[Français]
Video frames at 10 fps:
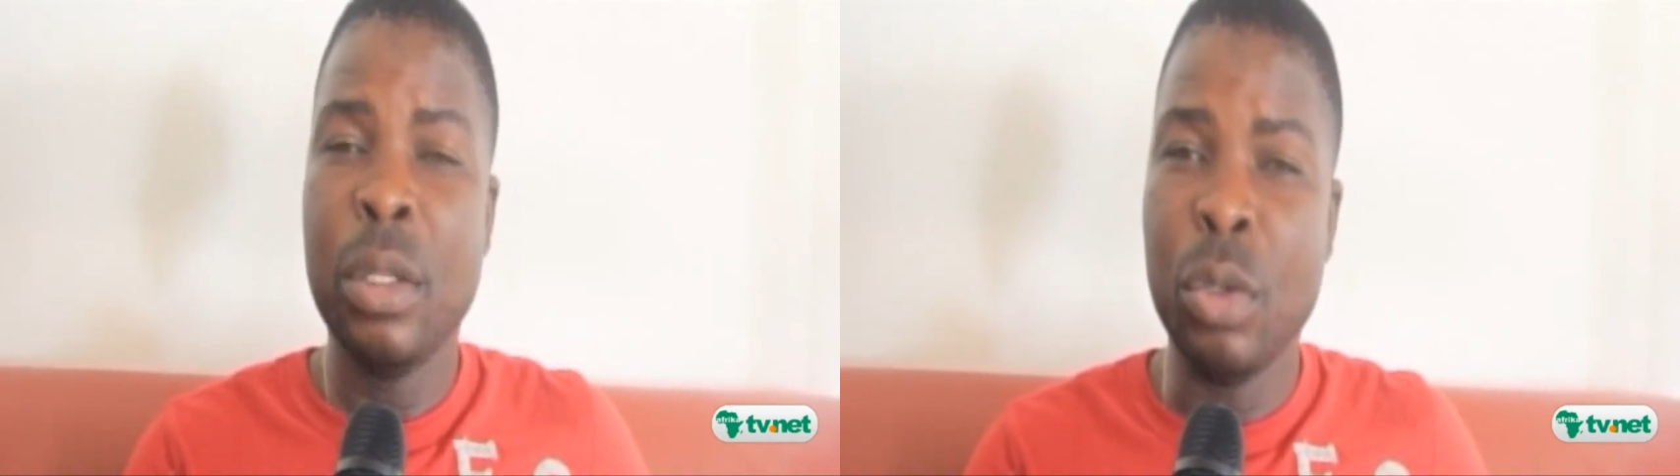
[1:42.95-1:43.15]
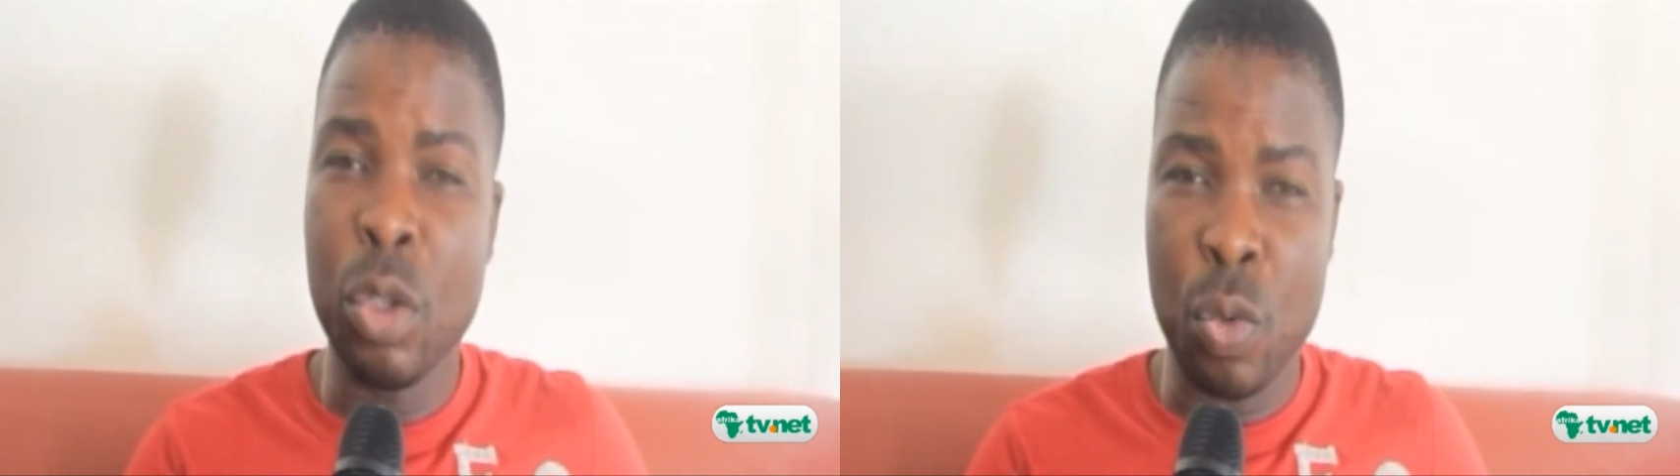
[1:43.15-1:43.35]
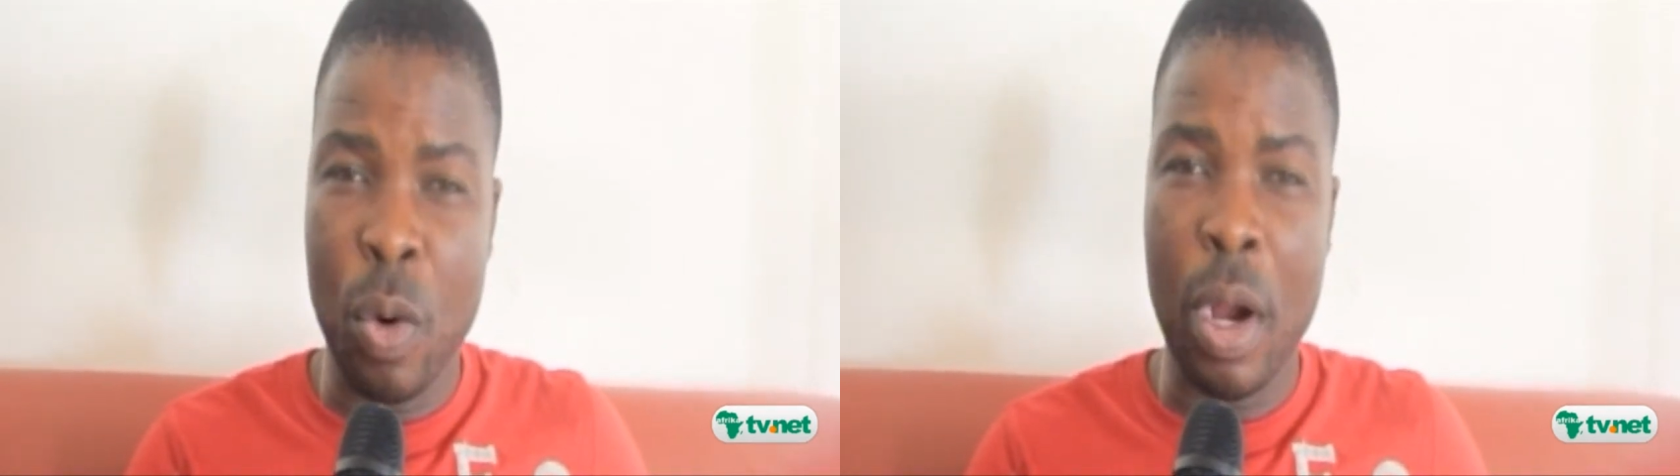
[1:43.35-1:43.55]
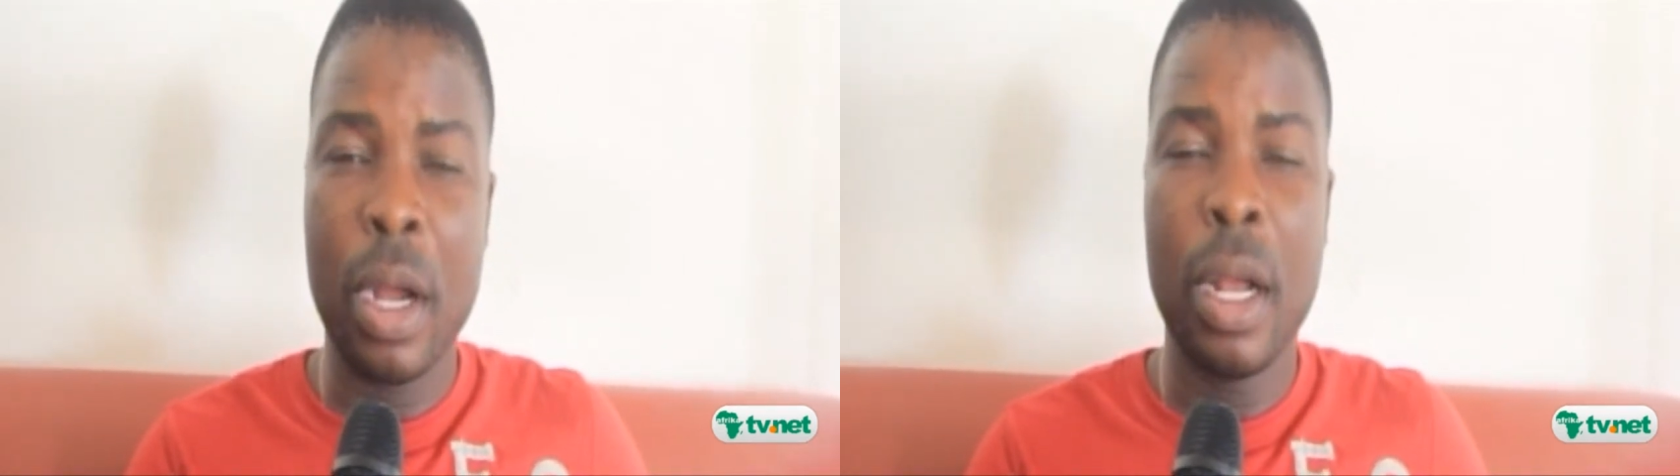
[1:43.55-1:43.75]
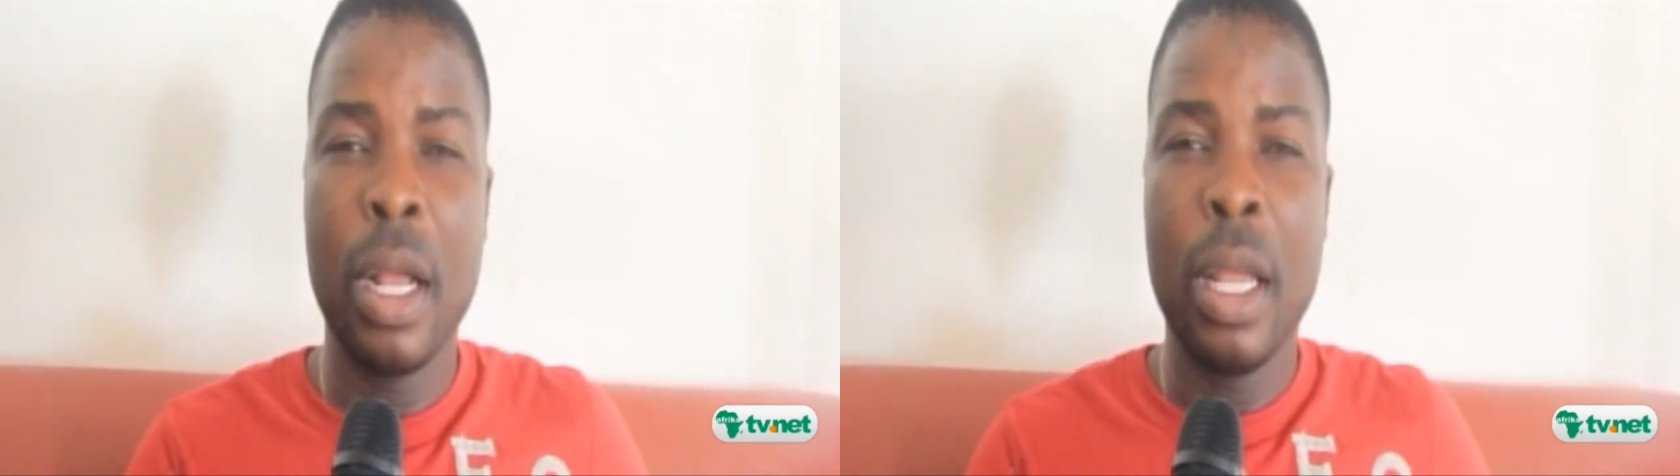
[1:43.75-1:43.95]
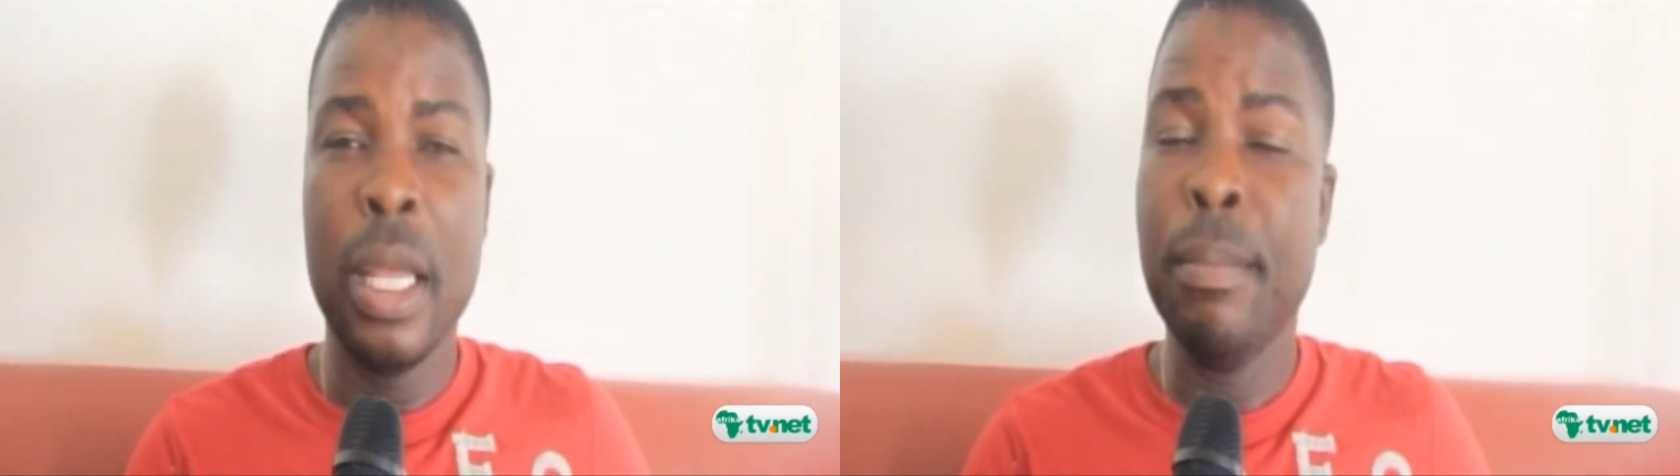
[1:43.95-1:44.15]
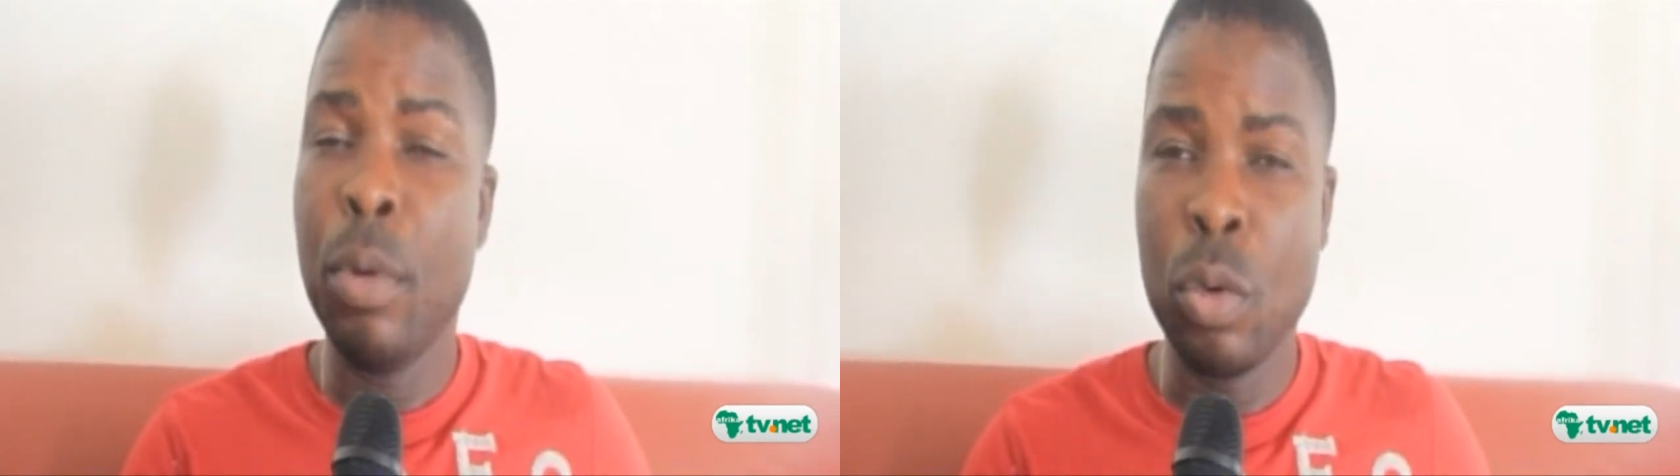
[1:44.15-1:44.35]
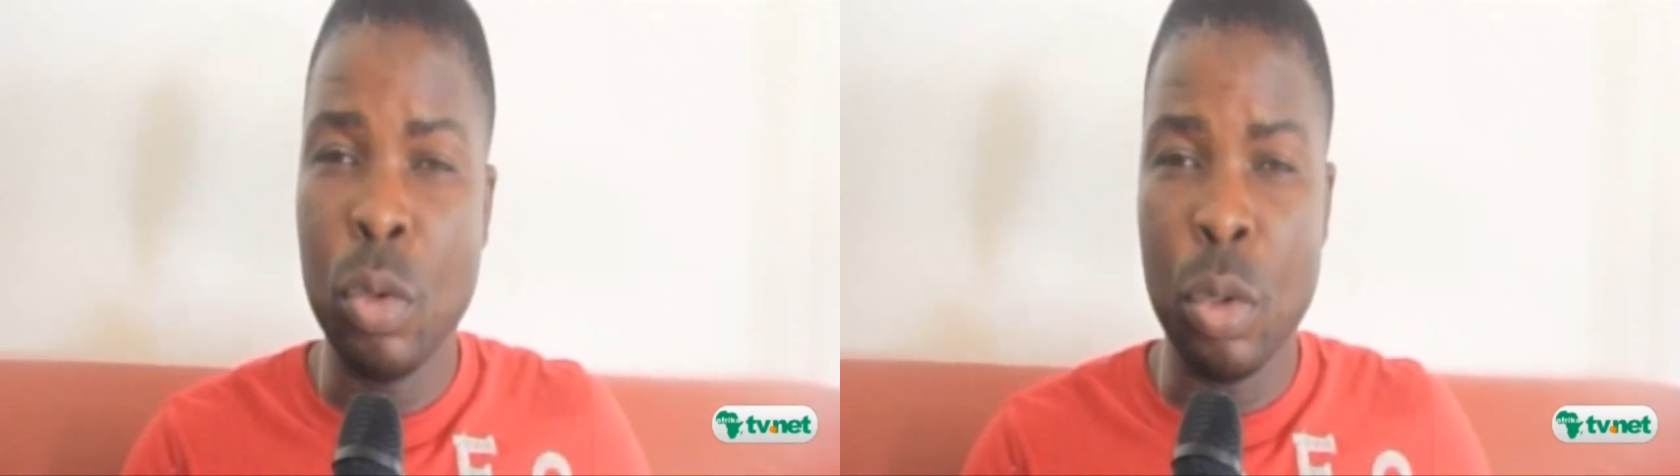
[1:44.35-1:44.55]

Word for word: de joie et beaucoup